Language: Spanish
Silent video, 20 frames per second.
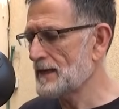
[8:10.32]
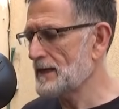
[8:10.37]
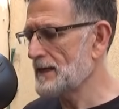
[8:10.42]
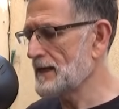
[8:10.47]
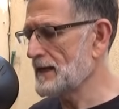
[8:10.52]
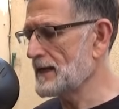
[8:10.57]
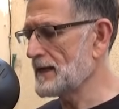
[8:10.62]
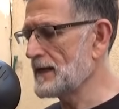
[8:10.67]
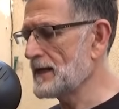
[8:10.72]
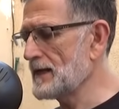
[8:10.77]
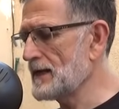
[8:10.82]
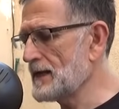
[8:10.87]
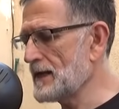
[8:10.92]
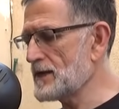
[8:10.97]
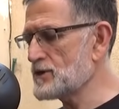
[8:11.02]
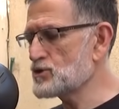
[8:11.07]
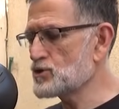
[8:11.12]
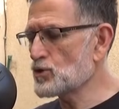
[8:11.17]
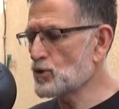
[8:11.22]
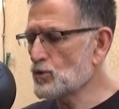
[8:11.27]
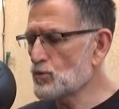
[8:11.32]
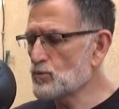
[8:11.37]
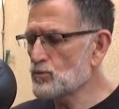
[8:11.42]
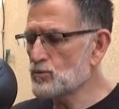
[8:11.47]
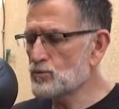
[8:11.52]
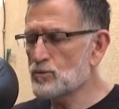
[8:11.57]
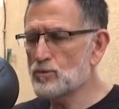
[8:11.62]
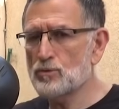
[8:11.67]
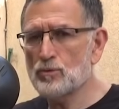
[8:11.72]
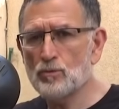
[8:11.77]
eh, le echo
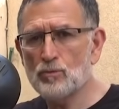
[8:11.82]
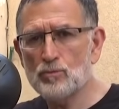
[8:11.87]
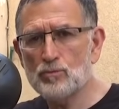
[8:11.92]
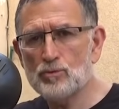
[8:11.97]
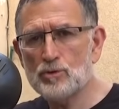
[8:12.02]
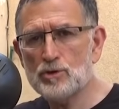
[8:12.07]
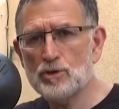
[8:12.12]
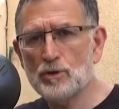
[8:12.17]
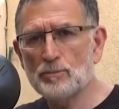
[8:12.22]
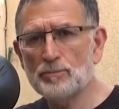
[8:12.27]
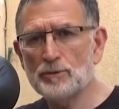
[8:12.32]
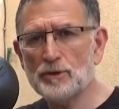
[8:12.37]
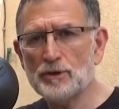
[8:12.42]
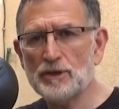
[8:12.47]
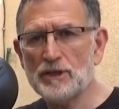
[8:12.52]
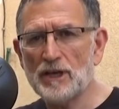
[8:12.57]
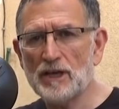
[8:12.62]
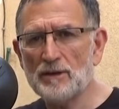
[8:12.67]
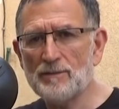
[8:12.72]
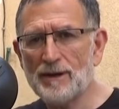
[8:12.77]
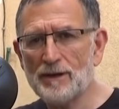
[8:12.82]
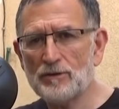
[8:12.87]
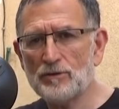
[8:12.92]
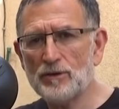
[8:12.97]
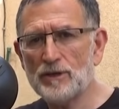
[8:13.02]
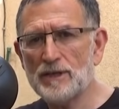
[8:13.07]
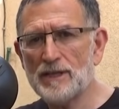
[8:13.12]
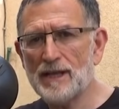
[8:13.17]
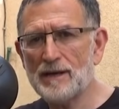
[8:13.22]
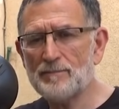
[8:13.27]
un, soporte que va
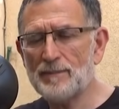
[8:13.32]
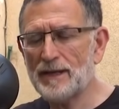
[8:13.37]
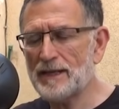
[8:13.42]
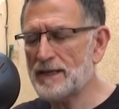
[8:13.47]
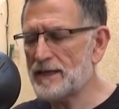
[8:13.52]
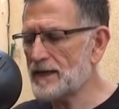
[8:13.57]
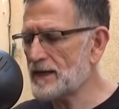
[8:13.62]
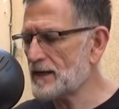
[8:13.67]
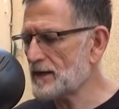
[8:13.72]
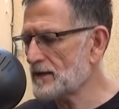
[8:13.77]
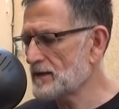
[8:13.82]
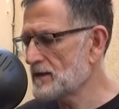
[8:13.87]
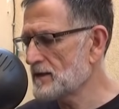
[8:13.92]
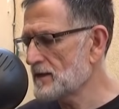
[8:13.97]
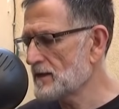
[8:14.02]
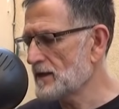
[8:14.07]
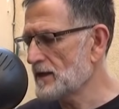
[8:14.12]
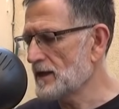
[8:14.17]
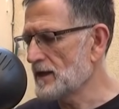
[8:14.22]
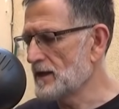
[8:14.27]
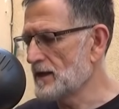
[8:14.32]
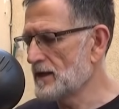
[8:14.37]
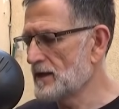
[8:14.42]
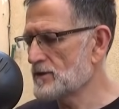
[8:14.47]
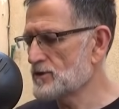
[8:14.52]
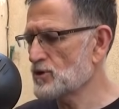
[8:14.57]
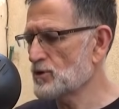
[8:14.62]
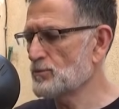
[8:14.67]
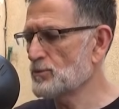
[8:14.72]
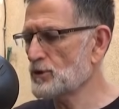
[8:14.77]
cogido al manillar,
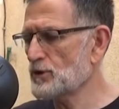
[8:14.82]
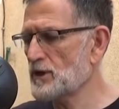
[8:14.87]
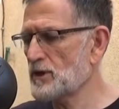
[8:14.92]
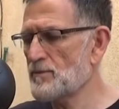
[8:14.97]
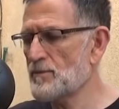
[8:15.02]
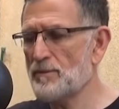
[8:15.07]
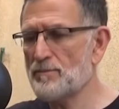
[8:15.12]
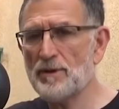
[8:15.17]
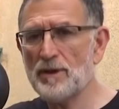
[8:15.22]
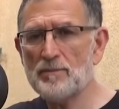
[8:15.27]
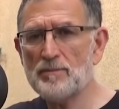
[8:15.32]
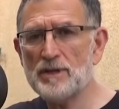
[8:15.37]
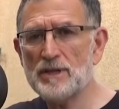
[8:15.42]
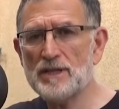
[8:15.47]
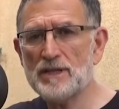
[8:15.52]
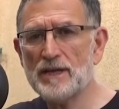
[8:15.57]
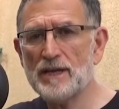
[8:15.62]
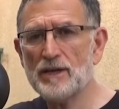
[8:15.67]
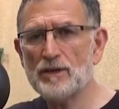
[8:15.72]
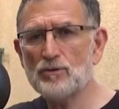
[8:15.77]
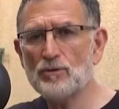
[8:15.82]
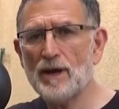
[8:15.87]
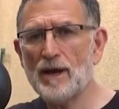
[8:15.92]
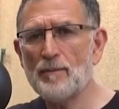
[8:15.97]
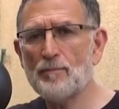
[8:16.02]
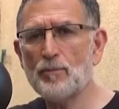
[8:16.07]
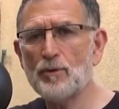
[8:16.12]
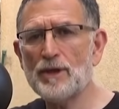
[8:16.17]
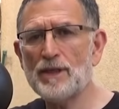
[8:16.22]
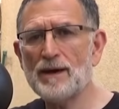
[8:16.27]
el soporte me permite que yo
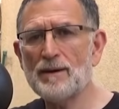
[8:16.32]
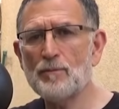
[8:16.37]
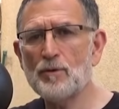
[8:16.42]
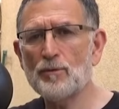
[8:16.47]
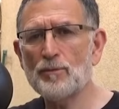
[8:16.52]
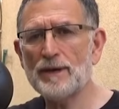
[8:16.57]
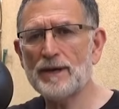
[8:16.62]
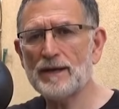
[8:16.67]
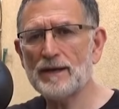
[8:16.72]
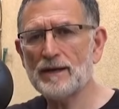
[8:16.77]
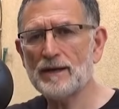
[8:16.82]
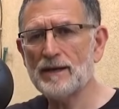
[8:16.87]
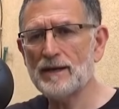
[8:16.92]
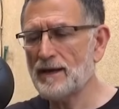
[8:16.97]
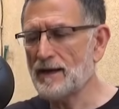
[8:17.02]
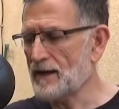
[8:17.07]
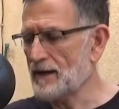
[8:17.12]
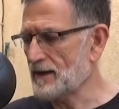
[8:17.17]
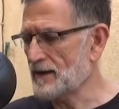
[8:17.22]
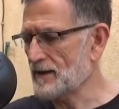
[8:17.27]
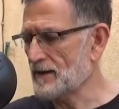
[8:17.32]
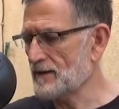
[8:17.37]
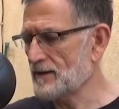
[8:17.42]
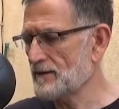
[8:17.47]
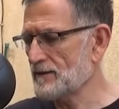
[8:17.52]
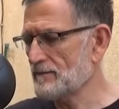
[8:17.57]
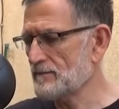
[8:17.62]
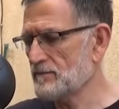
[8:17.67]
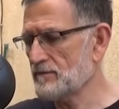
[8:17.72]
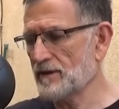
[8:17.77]
la pueda mover
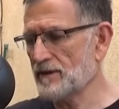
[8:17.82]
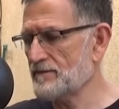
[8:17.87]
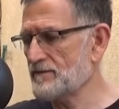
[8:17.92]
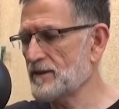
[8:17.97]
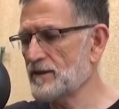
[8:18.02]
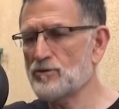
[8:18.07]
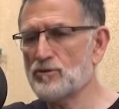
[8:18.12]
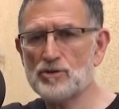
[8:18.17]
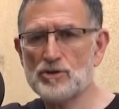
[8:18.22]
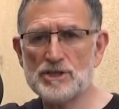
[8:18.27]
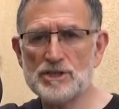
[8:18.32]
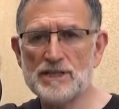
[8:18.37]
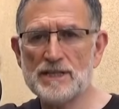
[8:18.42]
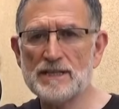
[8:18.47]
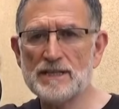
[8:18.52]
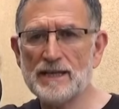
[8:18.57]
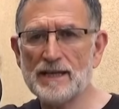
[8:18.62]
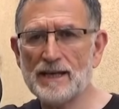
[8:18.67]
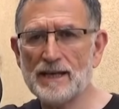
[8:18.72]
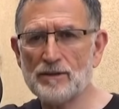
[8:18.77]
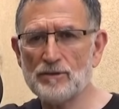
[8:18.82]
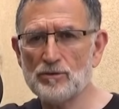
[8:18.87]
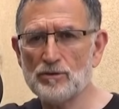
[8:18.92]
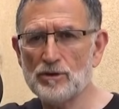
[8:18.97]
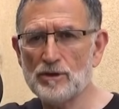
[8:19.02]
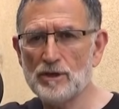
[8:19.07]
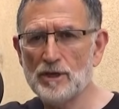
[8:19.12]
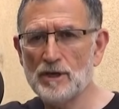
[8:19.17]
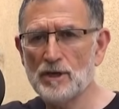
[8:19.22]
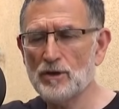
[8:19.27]
a 360
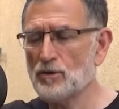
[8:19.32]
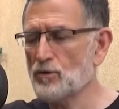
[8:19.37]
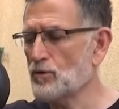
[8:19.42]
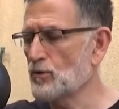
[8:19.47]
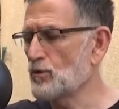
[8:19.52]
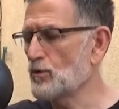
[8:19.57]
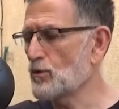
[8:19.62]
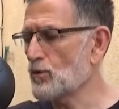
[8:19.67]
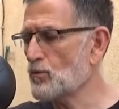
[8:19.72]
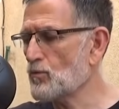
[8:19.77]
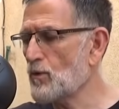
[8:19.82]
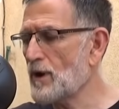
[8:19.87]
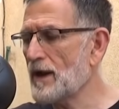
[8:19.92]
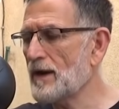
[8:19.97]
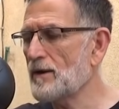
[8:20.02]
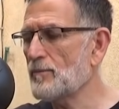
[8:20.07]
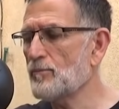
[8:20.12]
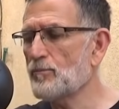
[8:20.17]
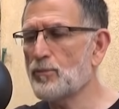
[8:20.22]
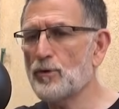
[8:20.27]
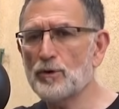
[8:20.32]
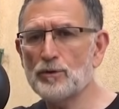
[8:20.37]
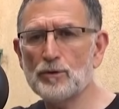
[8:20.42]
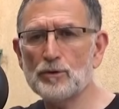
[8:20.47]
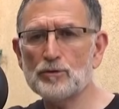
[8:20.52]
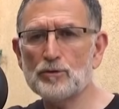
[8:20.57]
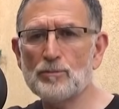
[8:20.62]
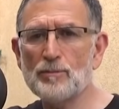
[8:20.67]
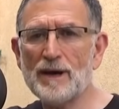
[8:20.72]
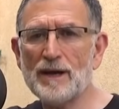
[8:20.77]
grados, con lo cual
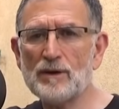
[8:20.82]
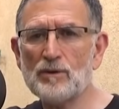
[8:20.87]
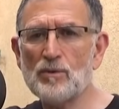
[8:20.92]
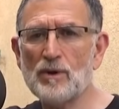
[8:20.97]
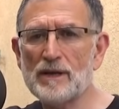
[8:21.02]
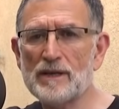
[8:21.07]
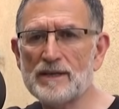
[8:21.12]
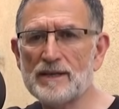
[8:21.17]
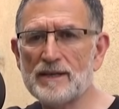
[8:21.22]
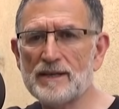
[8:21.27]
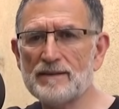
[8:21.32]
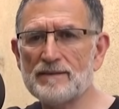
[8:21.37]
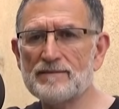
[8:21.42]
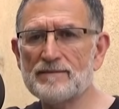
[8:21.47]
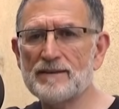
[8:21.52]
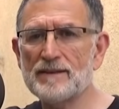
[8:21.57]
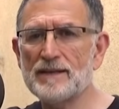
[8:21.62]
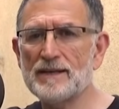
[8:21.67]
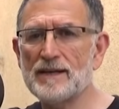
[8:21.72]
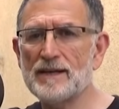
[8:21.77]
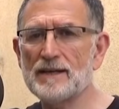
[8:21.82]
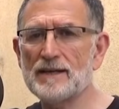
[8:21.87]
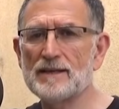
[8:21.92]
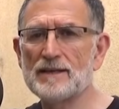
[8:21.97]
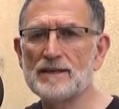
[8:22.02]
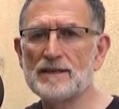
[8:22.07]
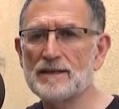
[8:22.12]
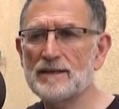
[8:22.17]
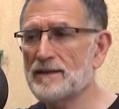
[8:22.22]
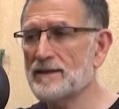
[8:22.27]
puedo tomar cualquier escena
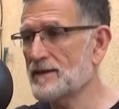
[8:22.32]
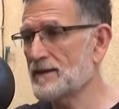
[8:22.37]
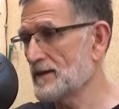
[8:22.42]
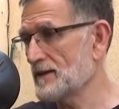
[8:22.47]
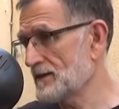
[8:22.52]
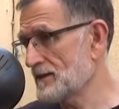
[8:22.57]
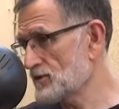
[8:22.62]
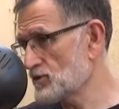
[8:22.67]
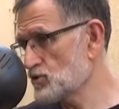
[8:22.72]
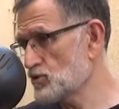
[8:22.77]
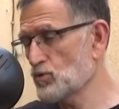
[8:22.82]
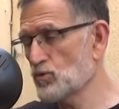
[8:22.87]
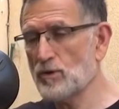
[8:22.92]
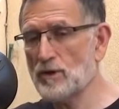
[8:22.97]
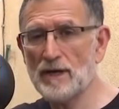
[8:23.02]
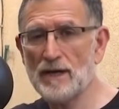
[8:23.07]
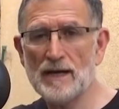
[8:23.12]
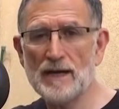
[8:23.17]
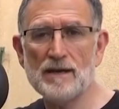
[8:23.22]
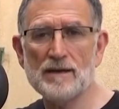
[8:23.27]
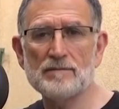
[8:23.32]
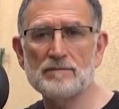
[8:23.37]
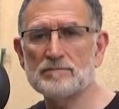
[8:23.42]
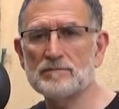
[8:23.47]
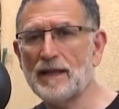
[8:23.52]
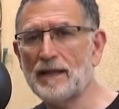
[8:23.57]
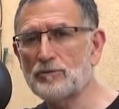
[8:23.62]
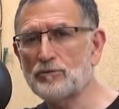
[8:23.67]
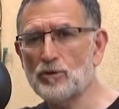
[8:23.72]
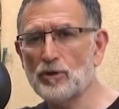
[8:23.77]
que surja
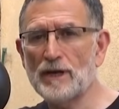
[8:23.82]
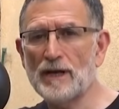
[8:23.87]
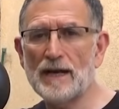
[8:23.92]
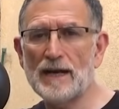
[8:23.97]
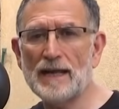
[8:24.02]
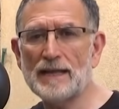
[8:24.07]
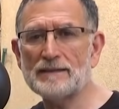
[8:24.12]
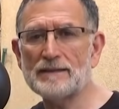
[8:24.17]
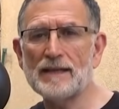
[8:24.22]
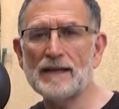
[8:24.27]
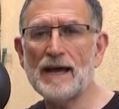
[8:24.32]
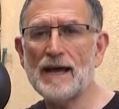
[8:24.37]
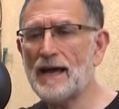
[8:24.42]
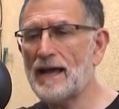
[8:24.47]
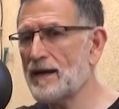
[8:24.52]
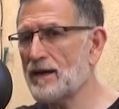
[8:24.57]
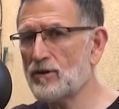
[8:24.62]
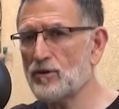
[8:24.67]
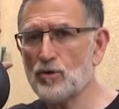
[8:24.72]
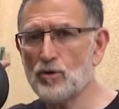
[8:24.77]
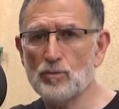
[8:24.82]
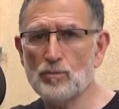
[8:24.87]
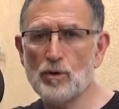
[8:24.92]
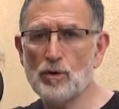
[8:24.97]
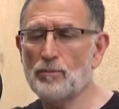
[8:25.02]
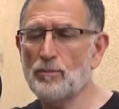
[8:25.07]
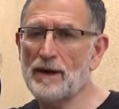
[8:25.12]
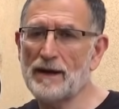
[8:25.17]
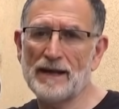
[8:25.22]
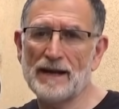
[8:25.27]
tanto en el lateral
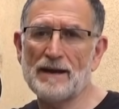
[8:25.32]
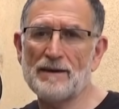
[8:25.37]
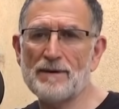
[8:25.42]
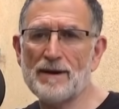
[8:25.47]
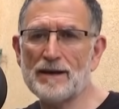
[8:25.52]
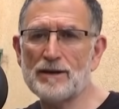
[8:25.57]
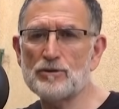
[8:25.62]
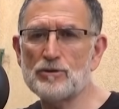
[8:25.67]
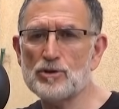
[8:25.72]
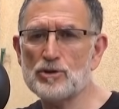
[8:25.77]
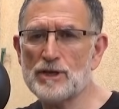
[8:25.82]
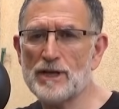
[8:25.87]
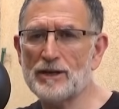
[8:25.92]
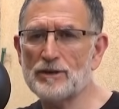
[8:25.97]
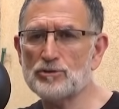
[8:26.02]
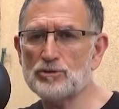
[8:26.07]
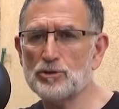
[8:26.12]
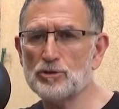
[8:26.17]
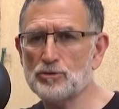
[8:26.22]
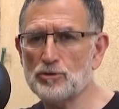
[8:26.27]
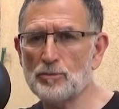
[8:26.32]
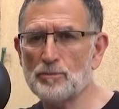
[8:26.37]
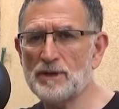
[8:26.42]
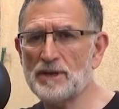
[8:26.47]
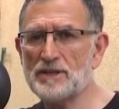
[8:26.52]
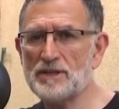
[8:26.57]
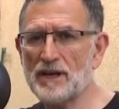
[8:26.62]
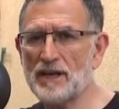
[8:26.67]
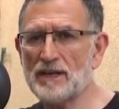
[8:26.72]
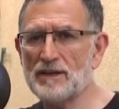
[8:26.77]
como para grabarnos a nosotros
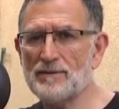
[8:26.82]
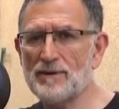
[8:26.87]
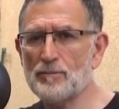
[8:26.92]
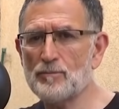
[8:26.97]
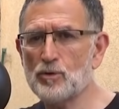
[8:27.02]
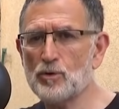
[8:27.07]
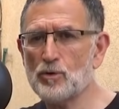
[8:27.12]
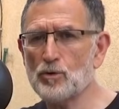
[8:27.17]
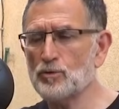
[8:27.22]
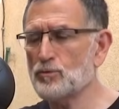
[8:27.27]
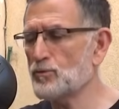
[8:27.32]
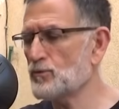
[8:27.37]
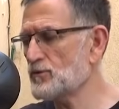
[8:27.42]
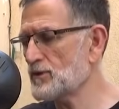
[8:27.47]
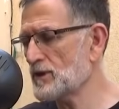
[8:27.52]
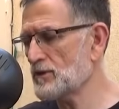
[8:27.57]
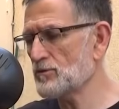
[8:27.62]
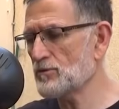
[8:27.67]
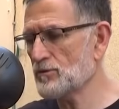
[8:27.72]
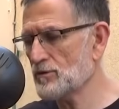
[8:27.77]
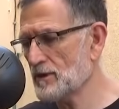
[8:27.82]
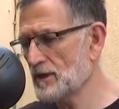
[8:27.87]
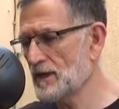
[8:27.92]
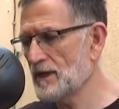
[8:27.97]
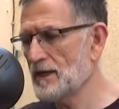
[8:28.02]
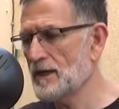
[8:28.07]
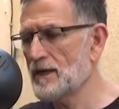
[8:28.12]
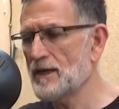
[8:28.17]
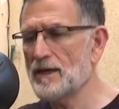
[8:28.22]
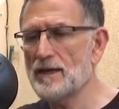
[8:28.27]
mientras que vamos conduciendo
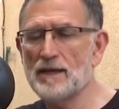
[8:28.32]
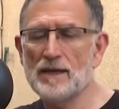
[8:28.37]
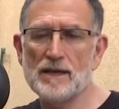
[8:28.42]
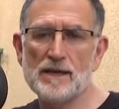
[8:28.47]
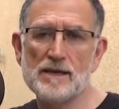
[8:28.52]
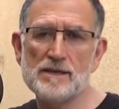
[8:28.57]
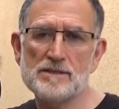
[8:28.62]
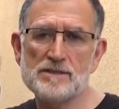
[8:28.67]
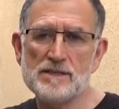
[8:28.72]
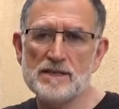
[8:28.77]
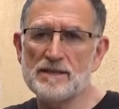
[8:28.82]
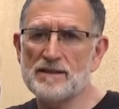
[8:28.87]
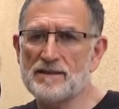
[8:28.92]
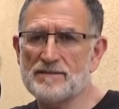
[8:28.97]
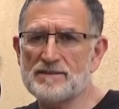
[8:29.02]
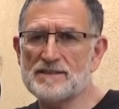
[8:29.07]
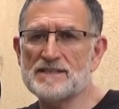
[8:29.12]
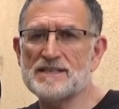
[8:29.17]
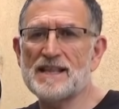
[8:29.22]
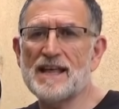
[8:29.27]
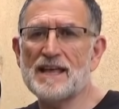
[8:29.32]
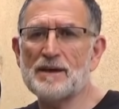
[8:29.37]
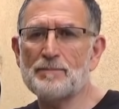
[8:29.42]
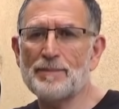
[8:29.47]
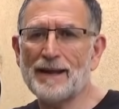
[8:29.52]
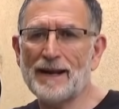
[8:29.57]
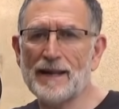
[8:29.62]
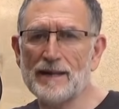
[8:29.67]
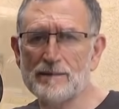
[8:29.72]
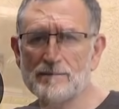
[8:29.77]
eh, sin necesidad de
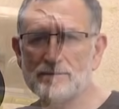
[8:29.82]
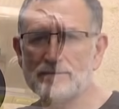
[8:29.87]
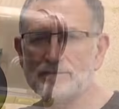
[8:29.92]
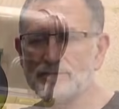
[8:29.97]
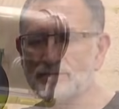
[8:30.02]
parar.